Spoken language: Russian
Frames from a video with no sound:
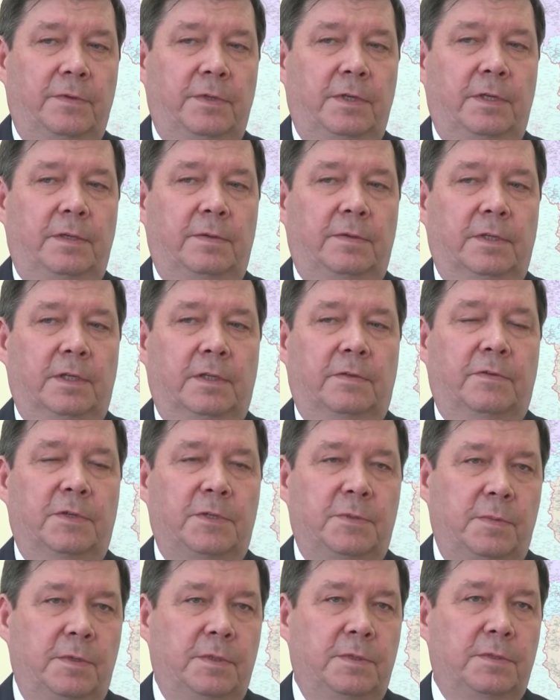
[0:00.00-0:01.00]
в день от
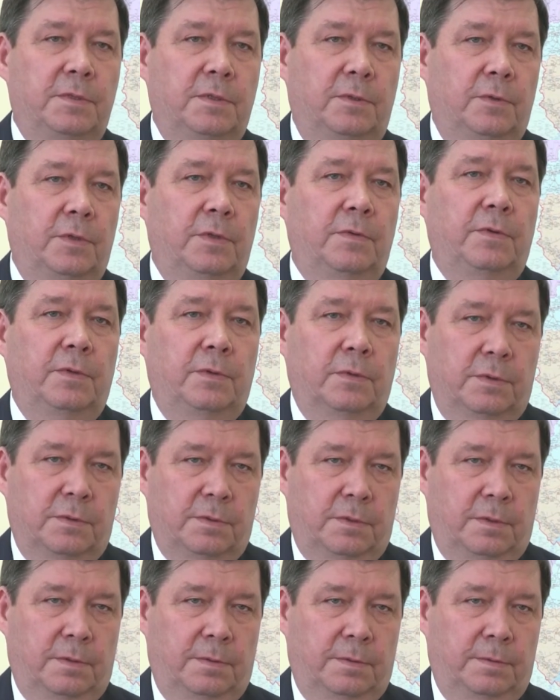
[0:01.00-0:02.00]
80 до
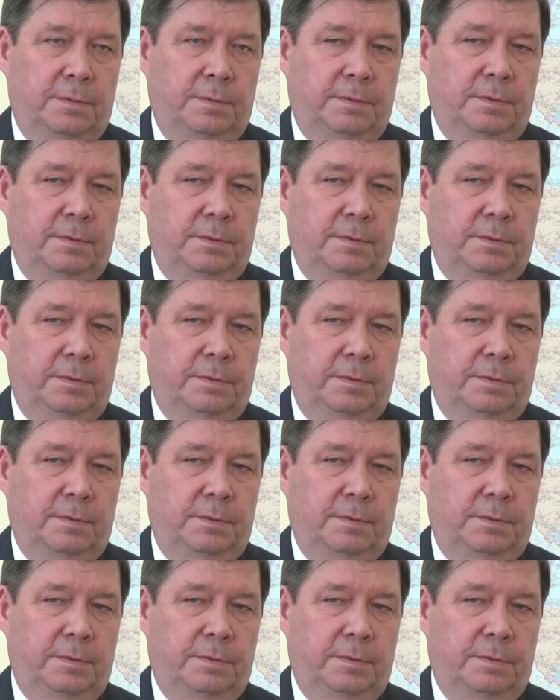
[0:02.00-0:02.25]
90.